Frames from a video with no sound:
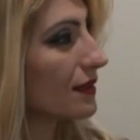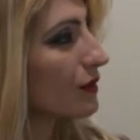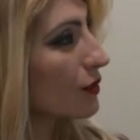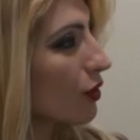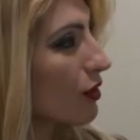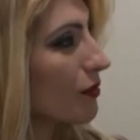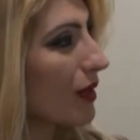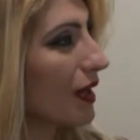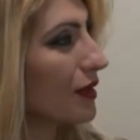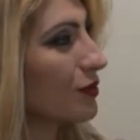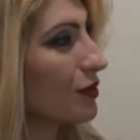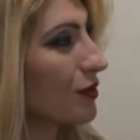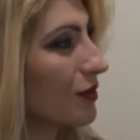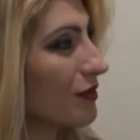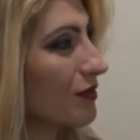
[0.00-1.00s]
Normal
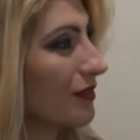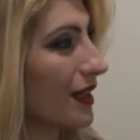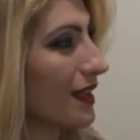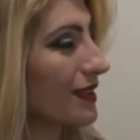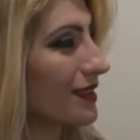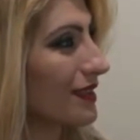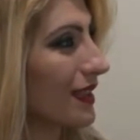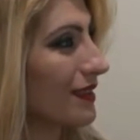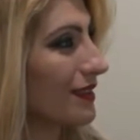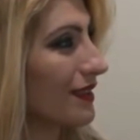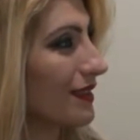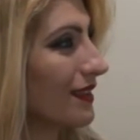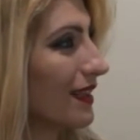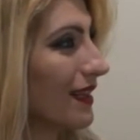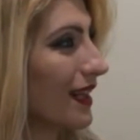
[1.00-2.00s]
doğum varken
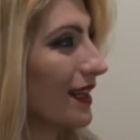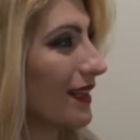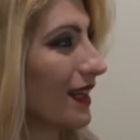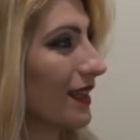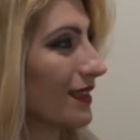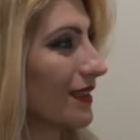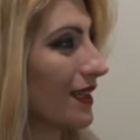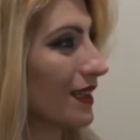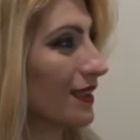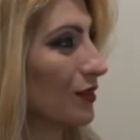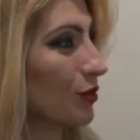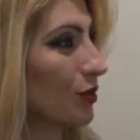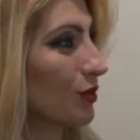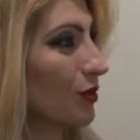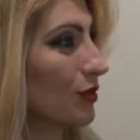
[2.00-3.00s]
e, neden erken
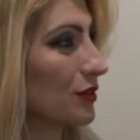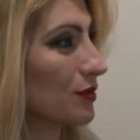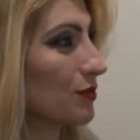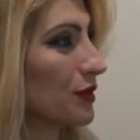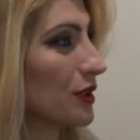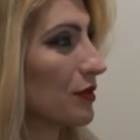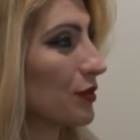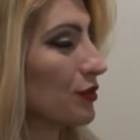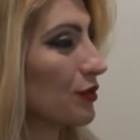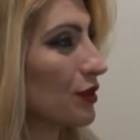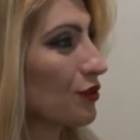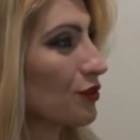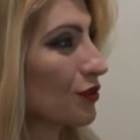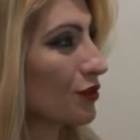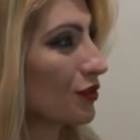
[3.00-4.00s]
doğum olur?
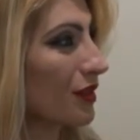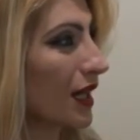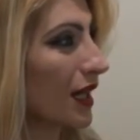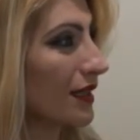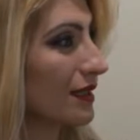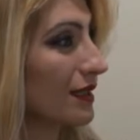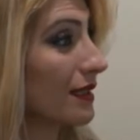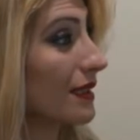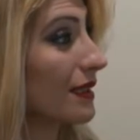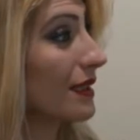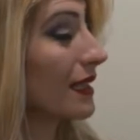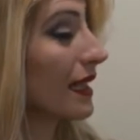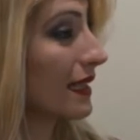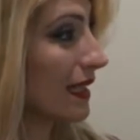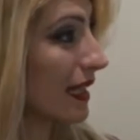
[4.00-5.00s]
Prematüre çocuklar
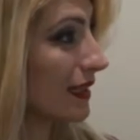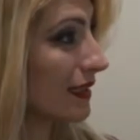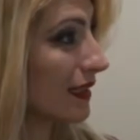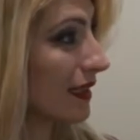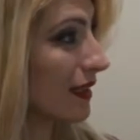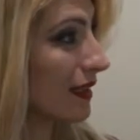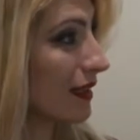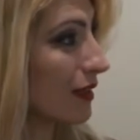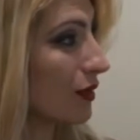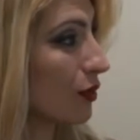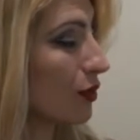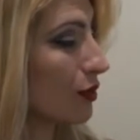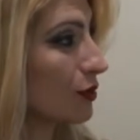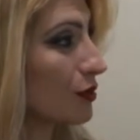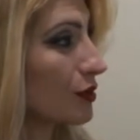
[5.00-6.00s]
e, neden e,
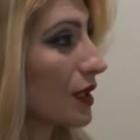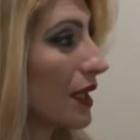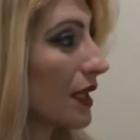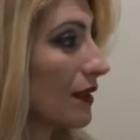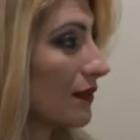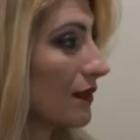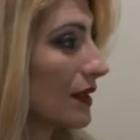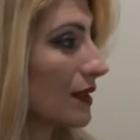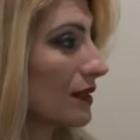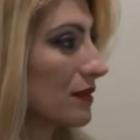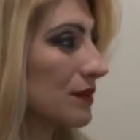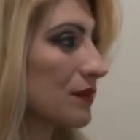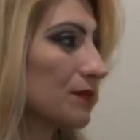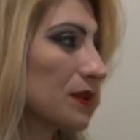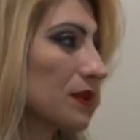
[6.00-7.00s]
olur?
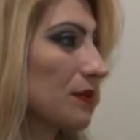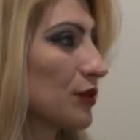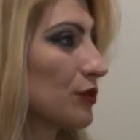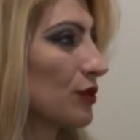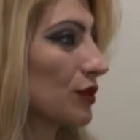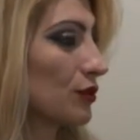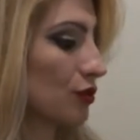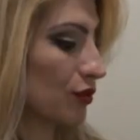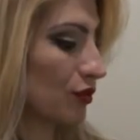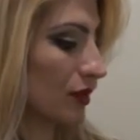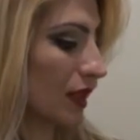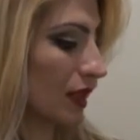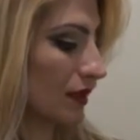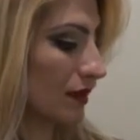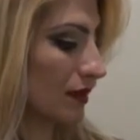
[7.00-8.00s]
Ve prematüre
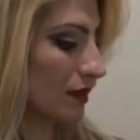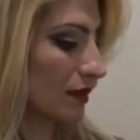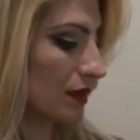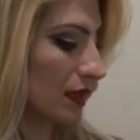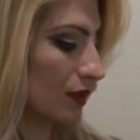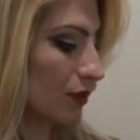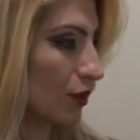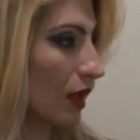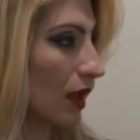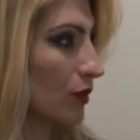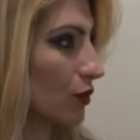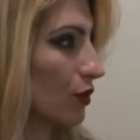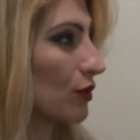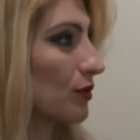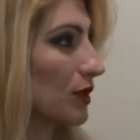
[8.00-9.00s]
çocuklar yeni doğan
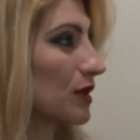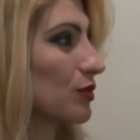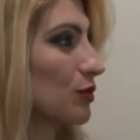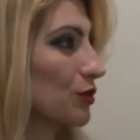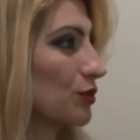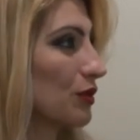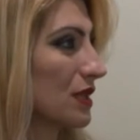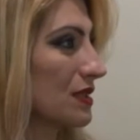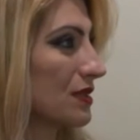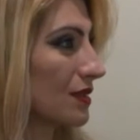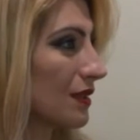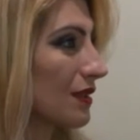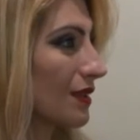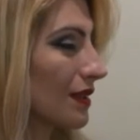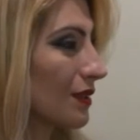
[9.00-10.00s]
yoğun bakım
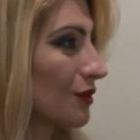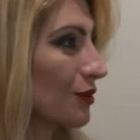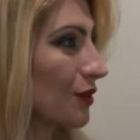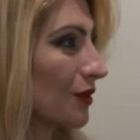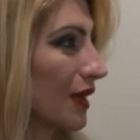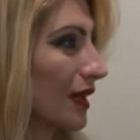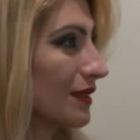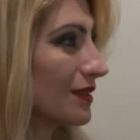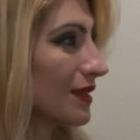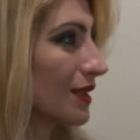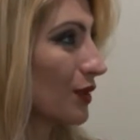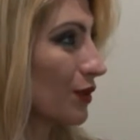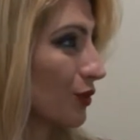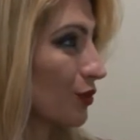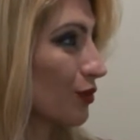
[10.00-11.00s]
ünitesinde kalıyorlar.
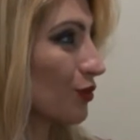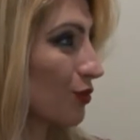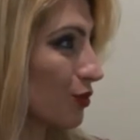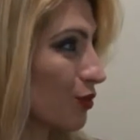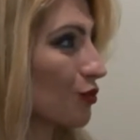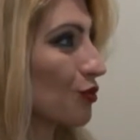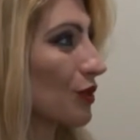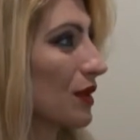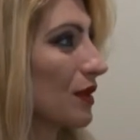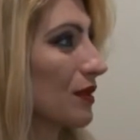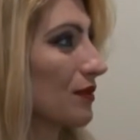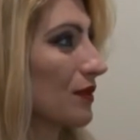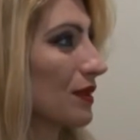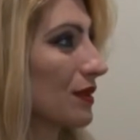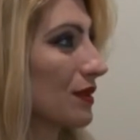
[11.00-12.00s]
Uzun bir süre
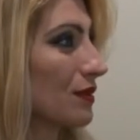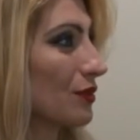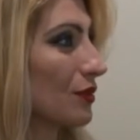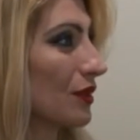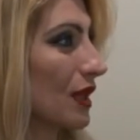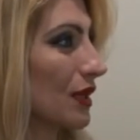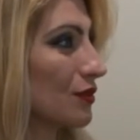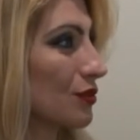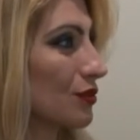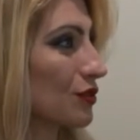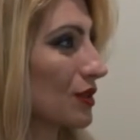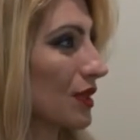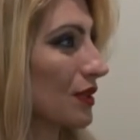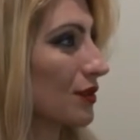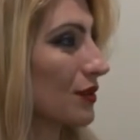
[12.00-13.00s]
mi kalıyorlar
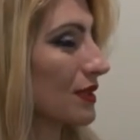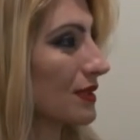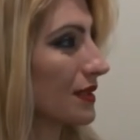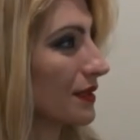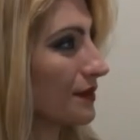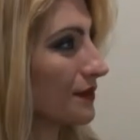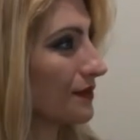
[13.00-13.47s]
çocuklar orada?